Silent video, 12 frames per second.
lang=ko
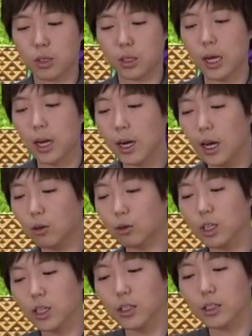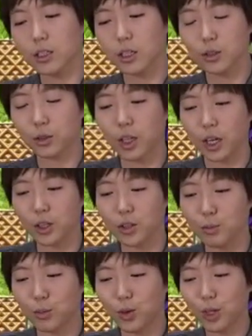잘 나오니까 쓰겠죠.
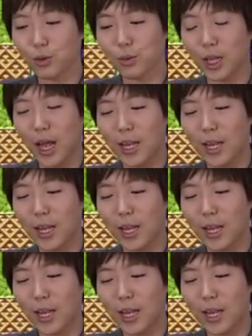당연히 못 나오면